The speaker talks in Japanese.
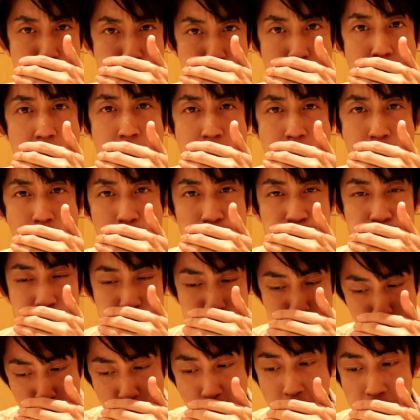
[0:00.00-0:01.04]
うまっ。
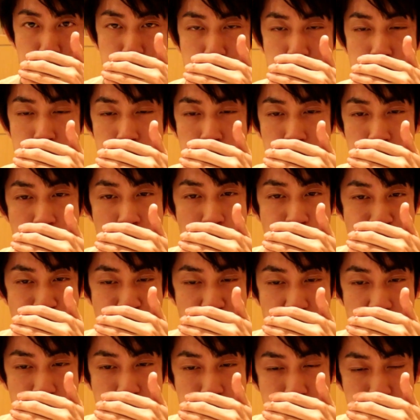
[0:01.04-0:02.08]
僕のね、
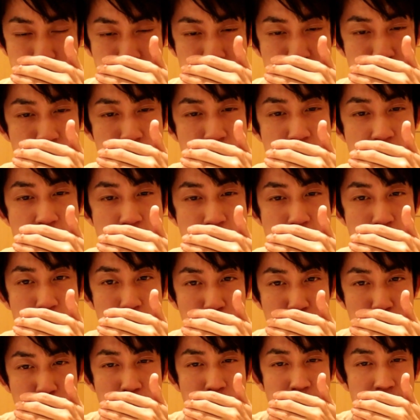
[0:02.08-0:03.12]
口の中
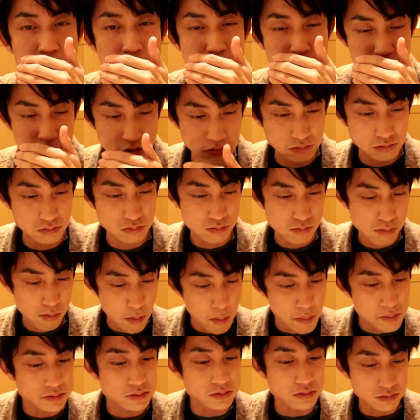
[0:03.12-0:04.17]
が喜んでる。
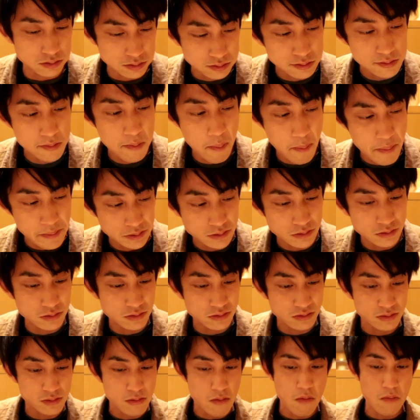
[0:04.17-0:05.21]
うん、
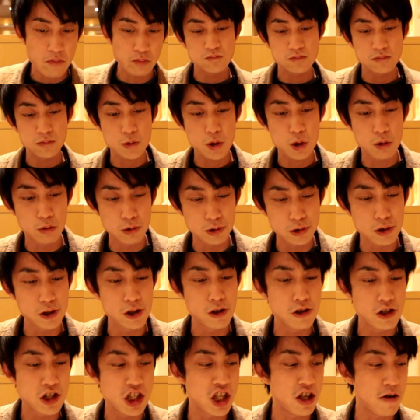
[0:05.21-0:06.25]
本
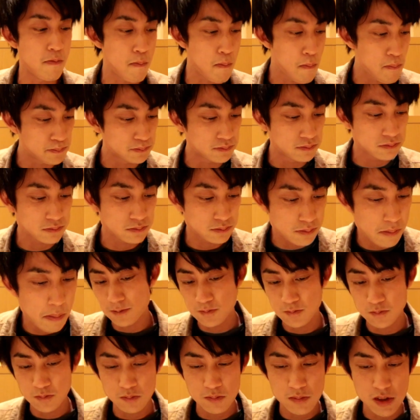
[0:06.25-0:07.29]
当に美味し
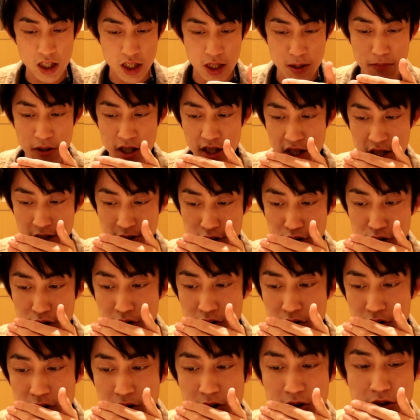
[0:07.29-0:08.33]
い、ね。今ね
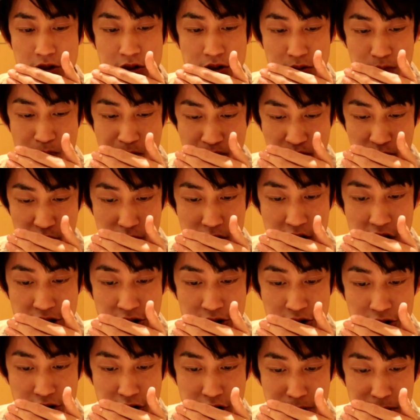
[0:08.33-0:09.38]
ちょっとずつおか
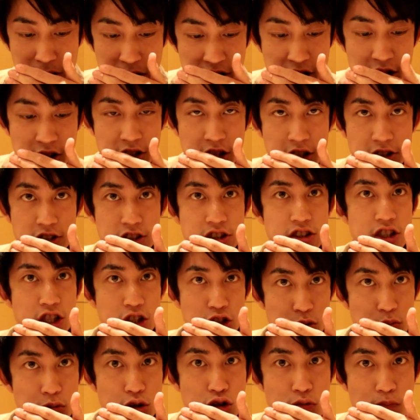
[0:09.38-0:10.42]
ずをつまんでったんです
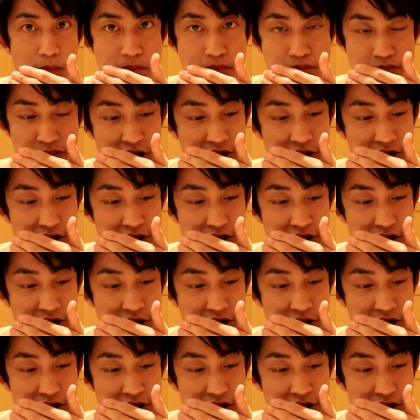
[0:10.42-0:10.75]
けども、